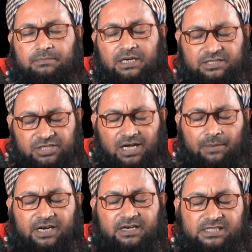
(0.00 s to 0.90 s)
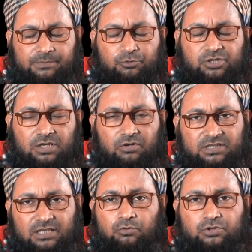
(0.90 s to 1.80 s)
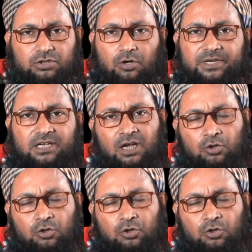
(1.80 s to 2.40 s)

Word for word: মানে সেই খামারির কাছে পৌঁছে তাহলে তাদের উচিত হবে